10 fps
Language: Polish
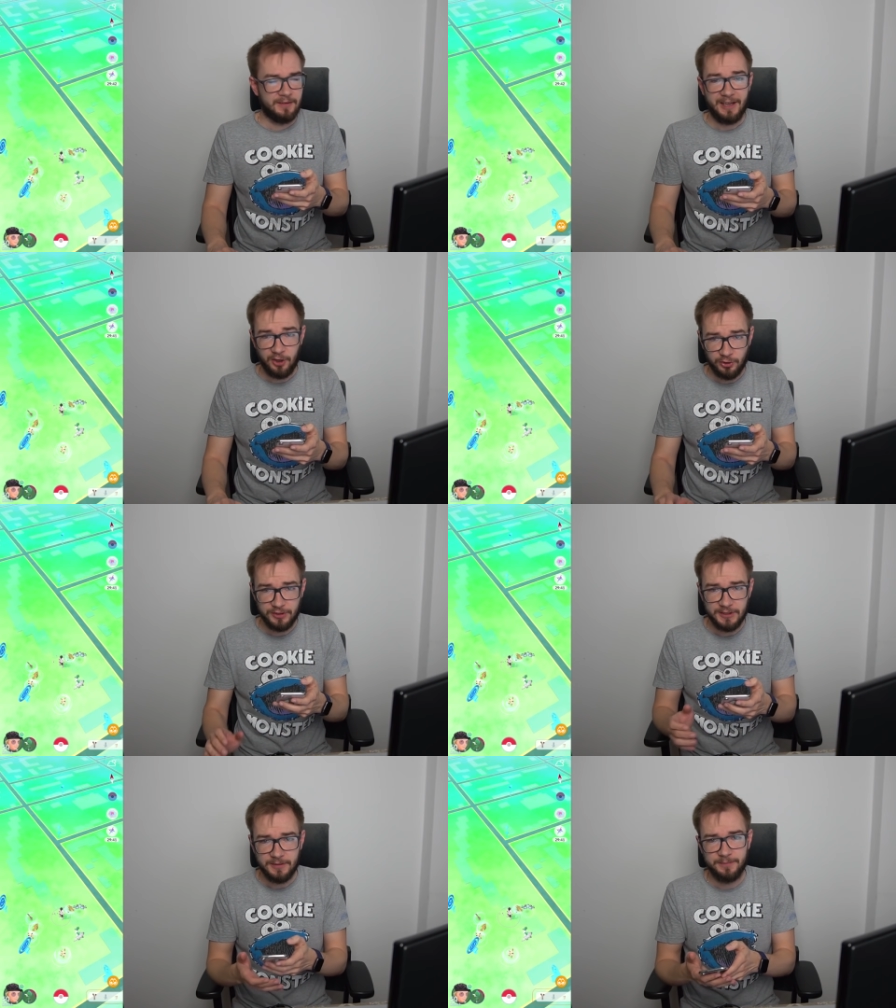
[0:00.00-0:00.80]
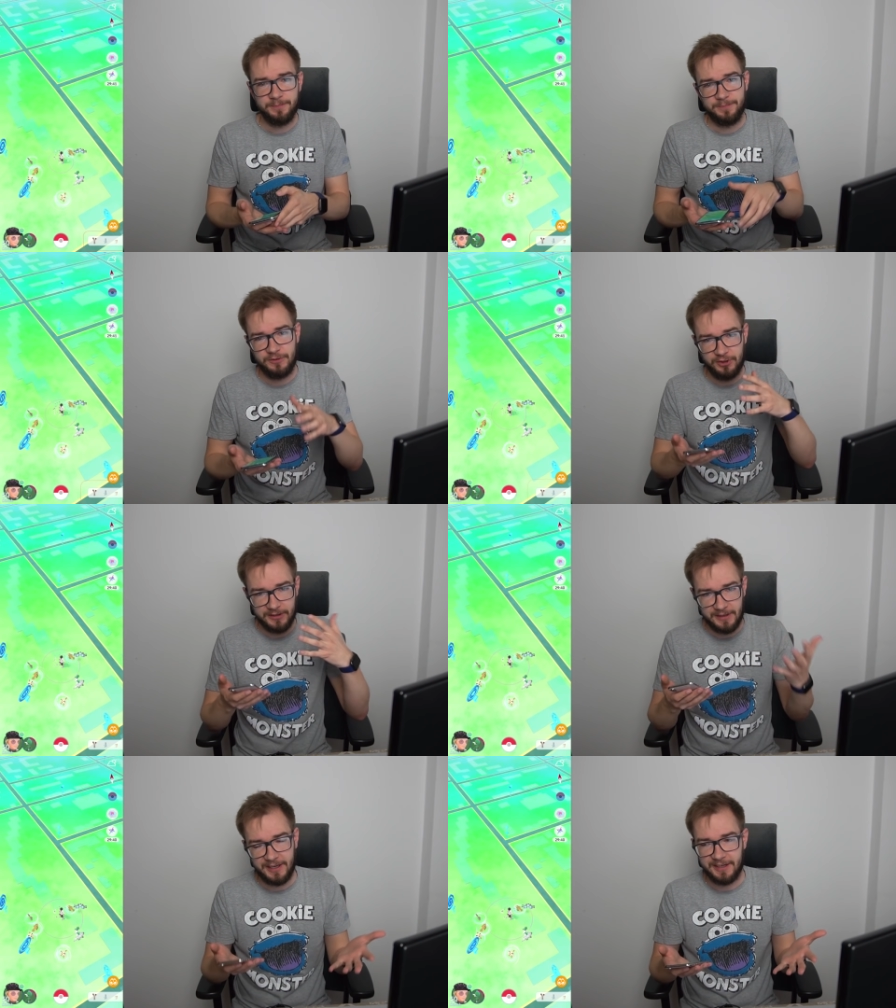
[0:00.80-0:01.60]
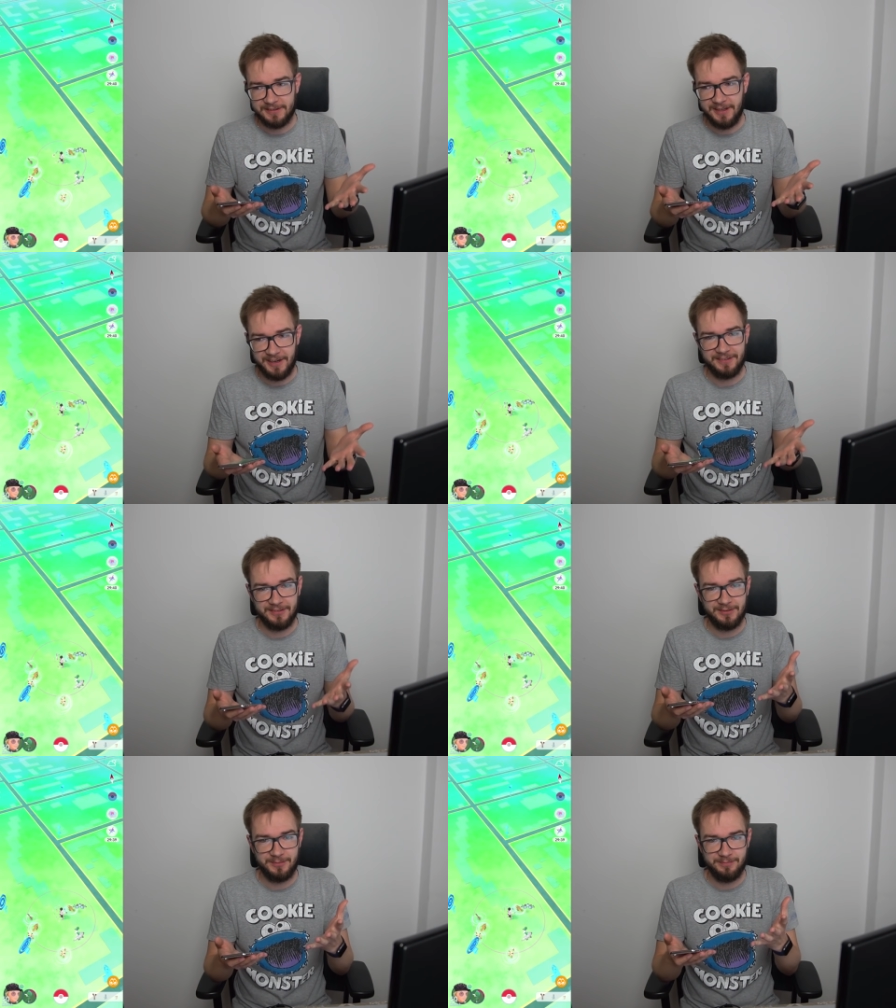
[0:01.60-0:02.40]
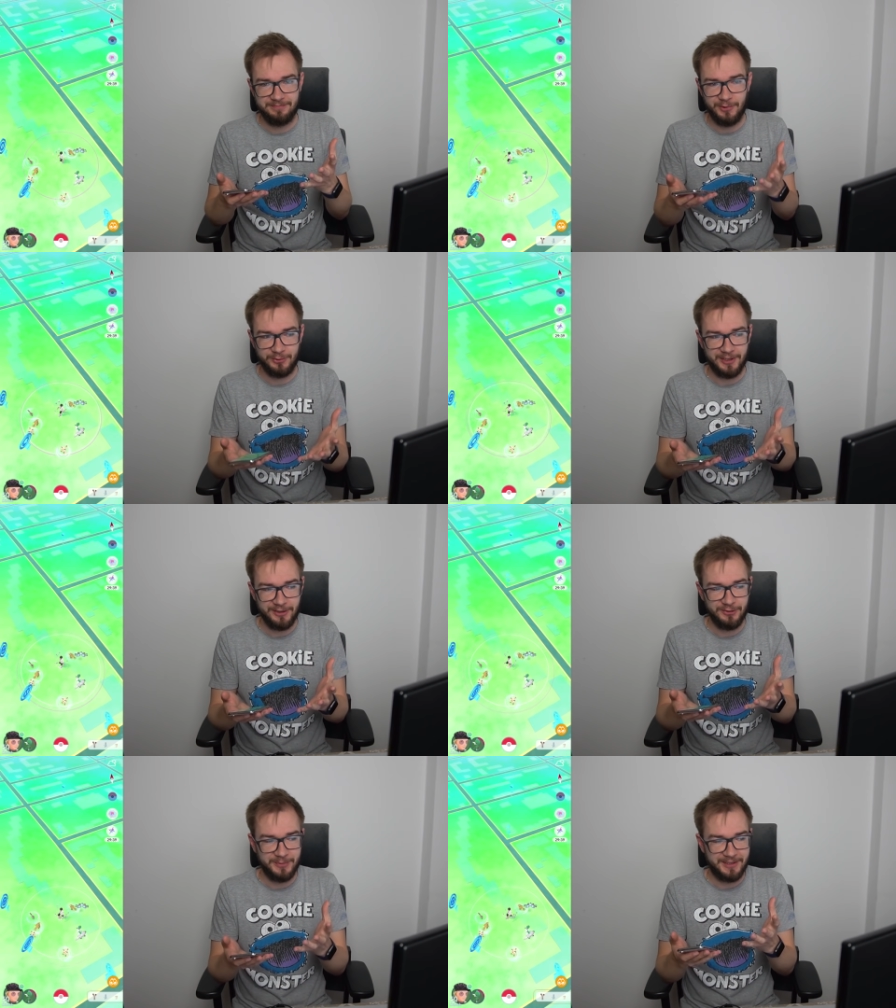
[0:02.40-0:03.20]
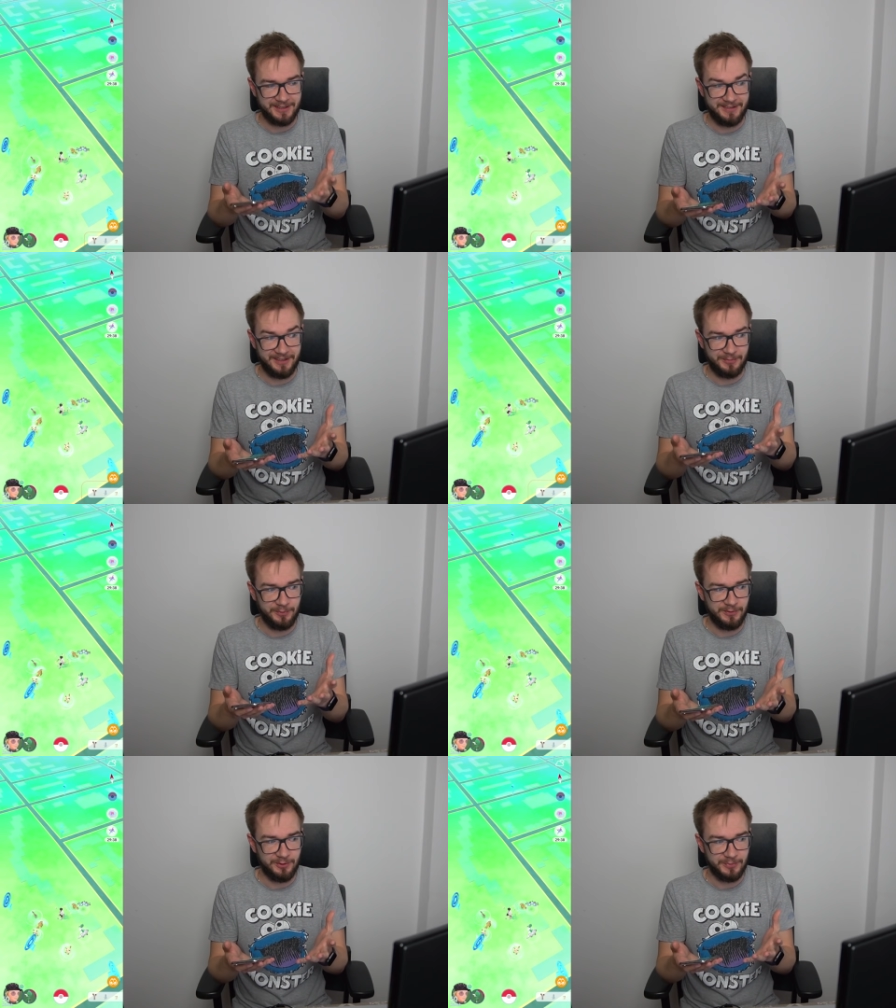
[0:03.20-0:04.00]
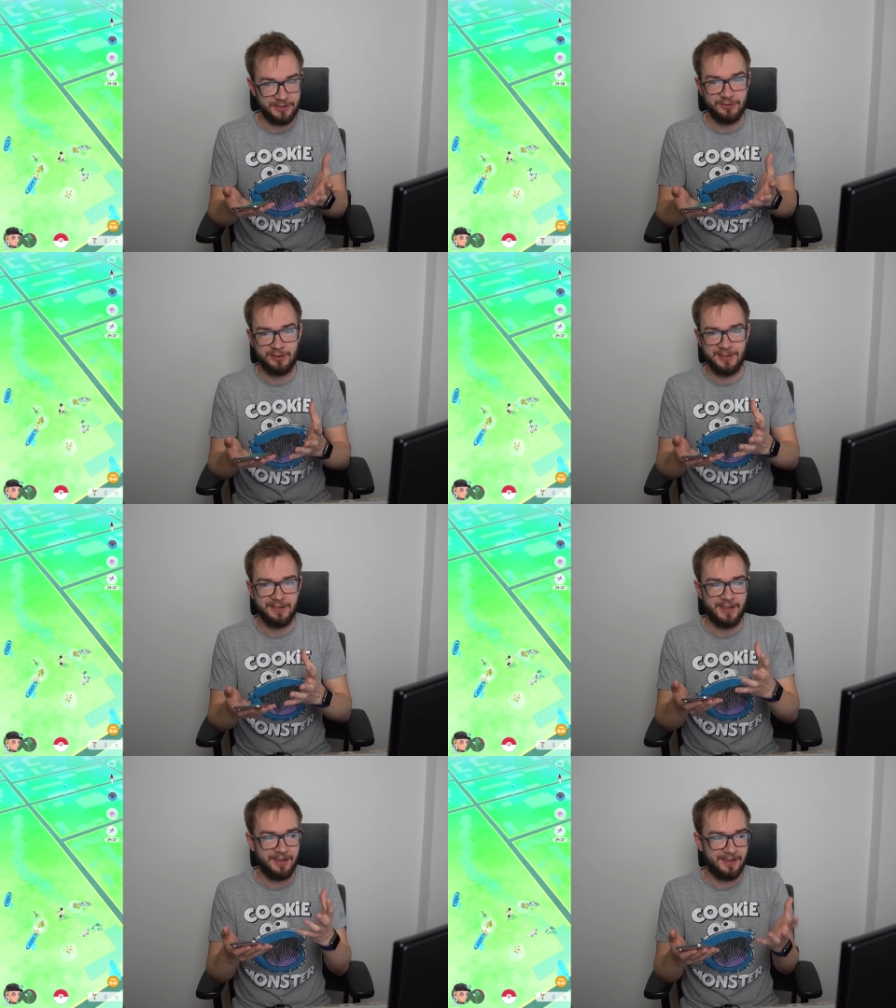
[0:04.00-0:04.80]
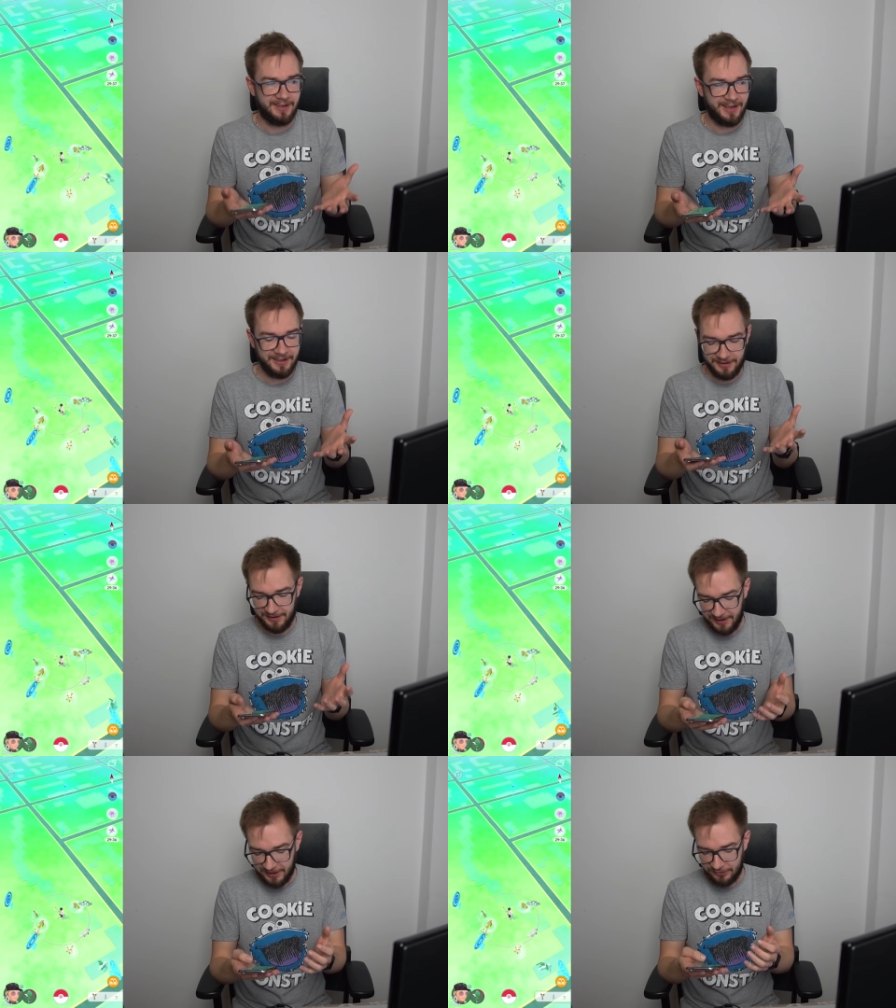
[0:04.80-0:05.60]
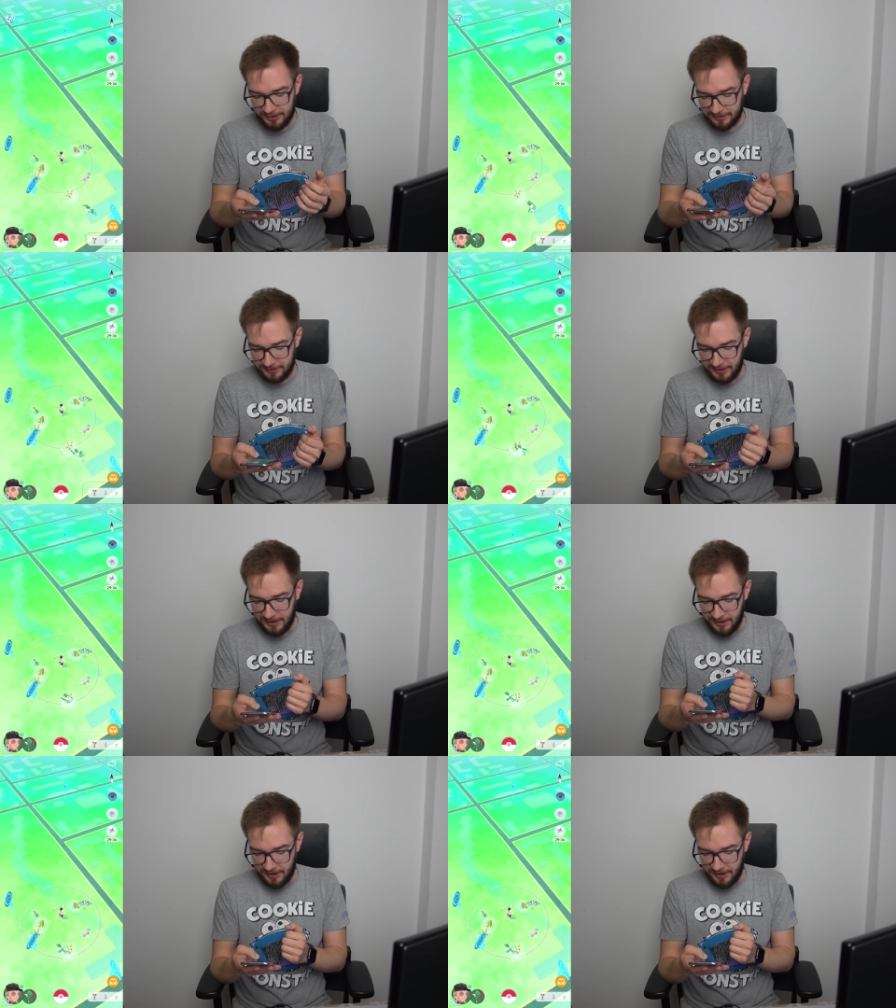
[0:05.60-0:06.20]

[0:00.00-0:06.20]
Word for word: nagrody, czyli tak jak teraz dostaliśmy, tak teraz powinno być, czyli za rank Legend